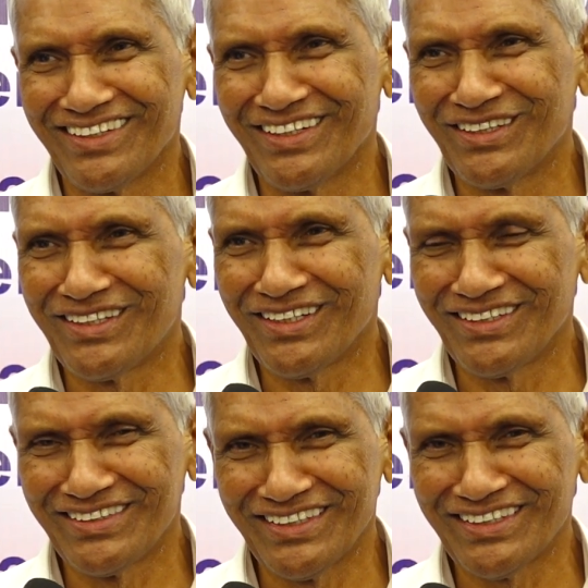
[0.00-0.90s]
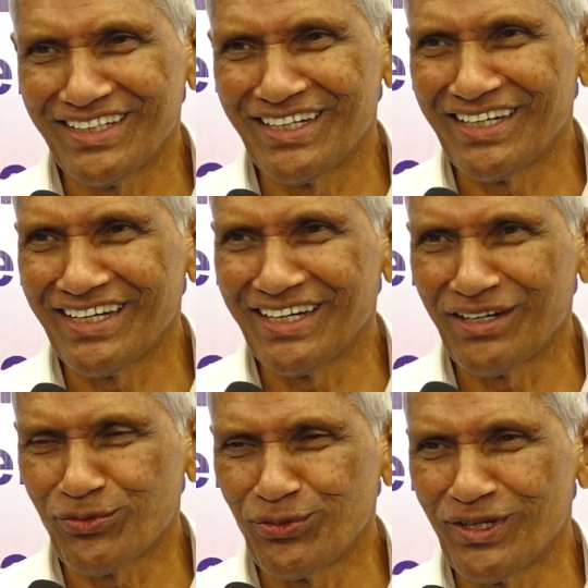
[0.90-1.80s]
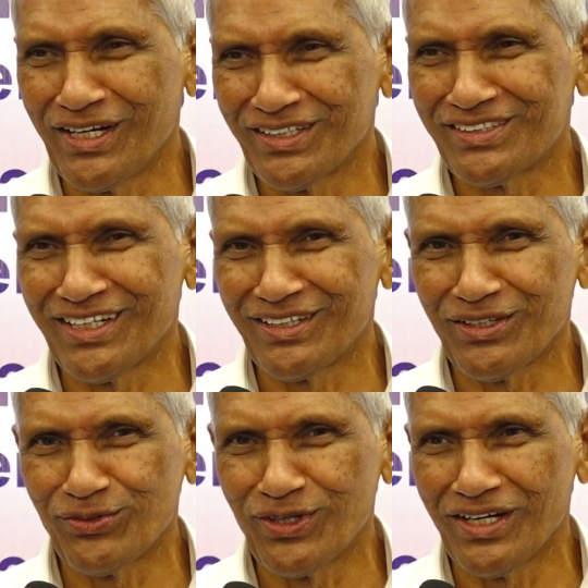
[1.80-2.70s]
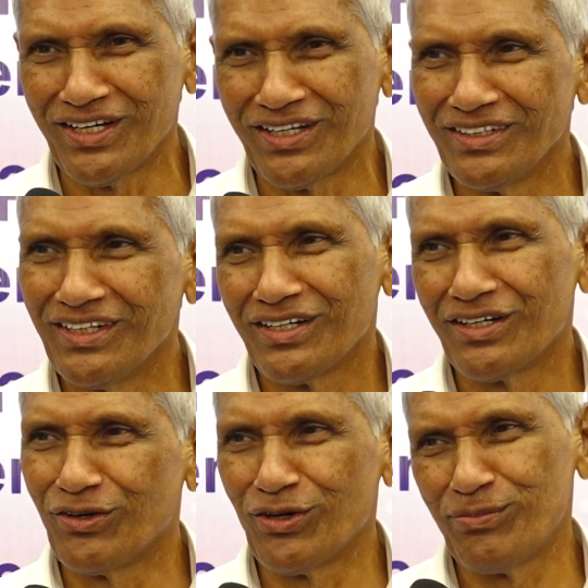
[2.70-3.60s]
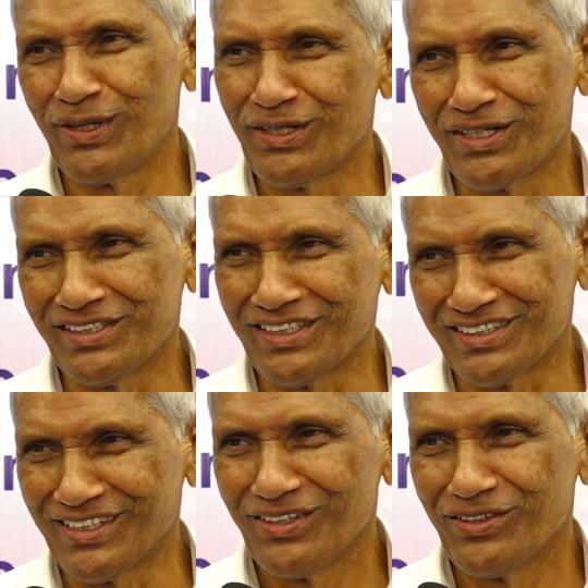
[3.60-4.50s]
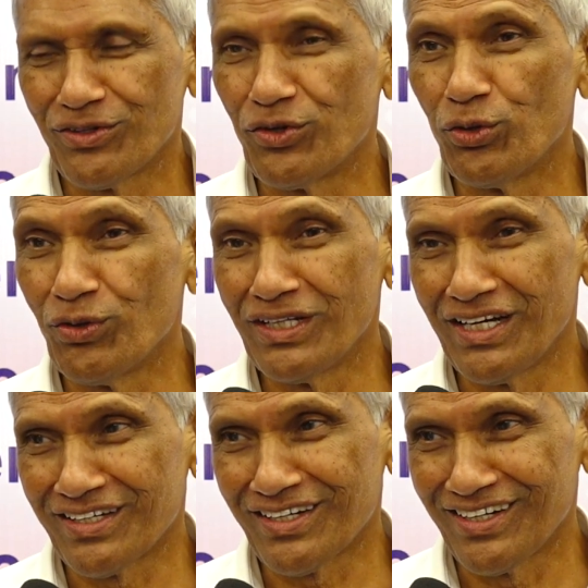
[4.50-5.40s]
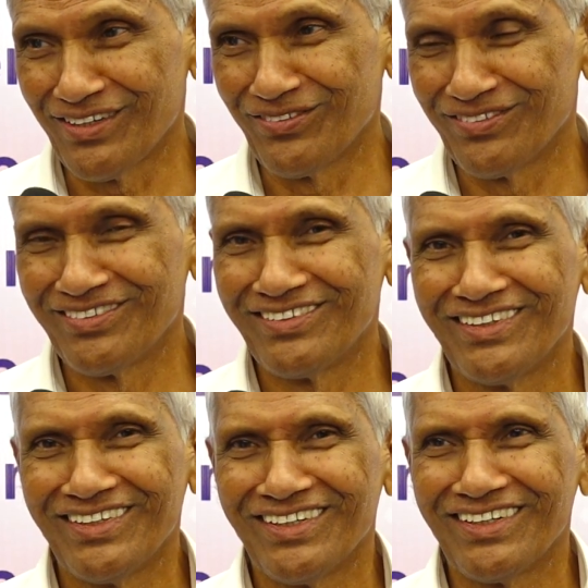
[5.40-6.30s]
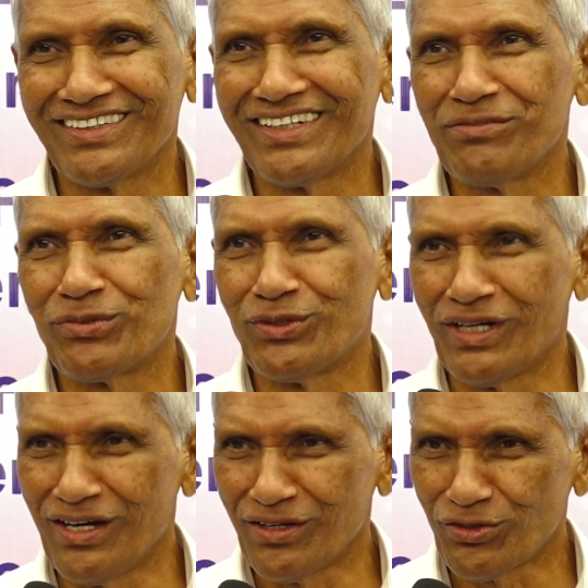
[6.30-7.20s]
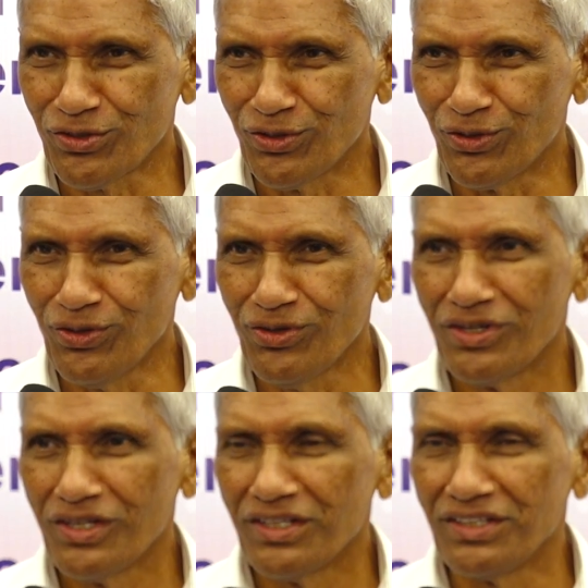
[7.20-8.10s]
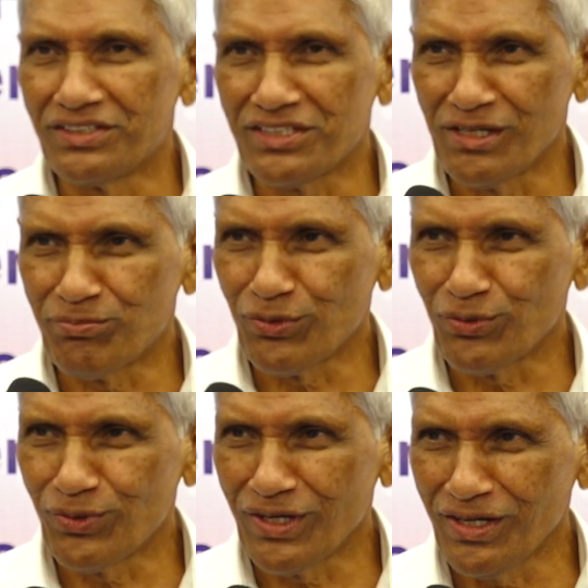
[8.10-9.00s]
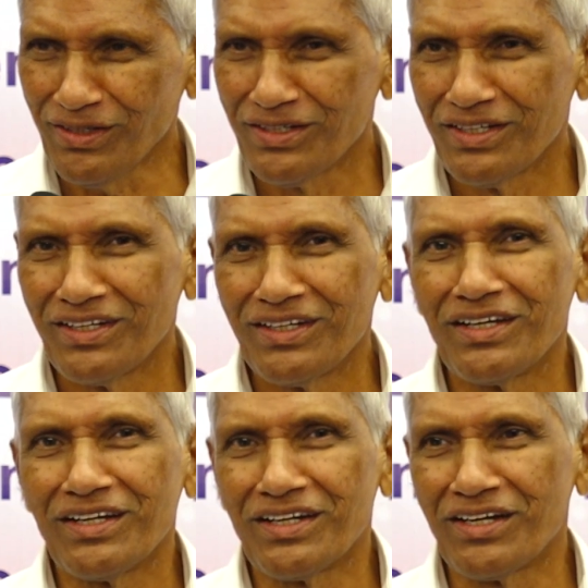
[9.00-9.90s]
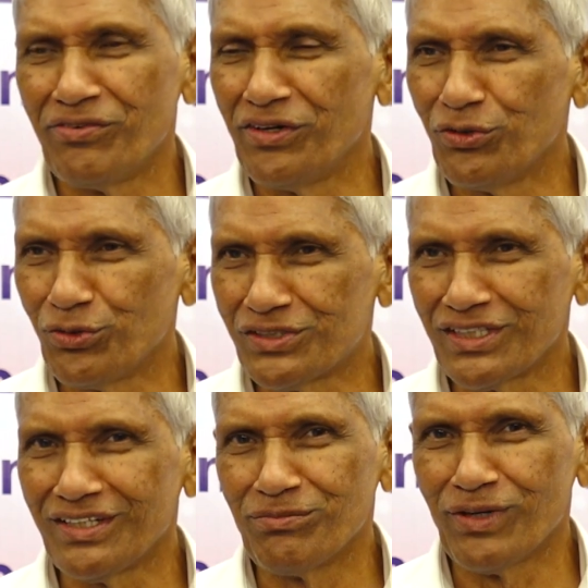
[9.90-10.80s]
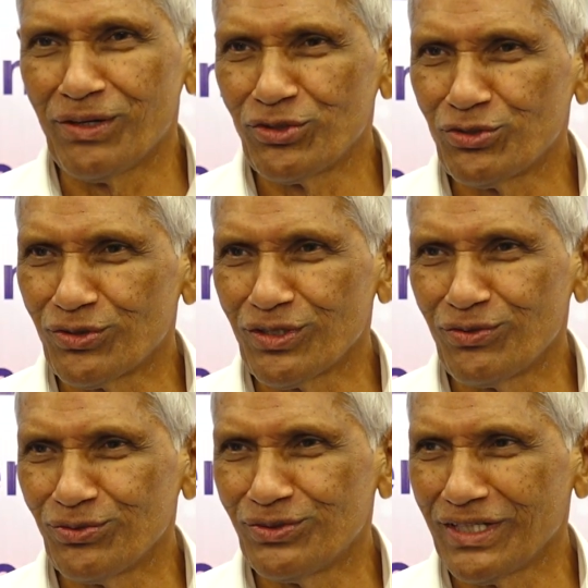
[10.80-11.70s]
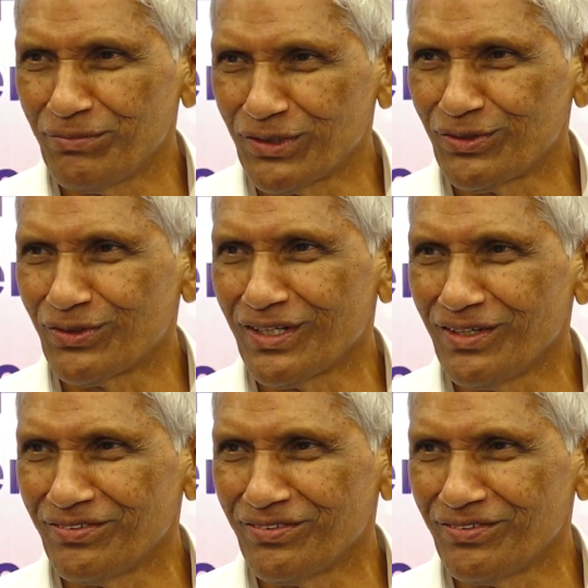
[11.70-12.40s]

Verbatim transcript: ఎంత చేసిందంటే ఆయనకున్న ఆస్తి అంతా కూడా గవర్నమెంట్కి ఇచ్చేసింది రెండు వందల ఎకరాలు అయితే ఇప్పుడు దాంట్లో ఇచ్చినప్పుడు కూడా రెవెన్యూ వచ్చేది మామిడి తోటలు జామ తోట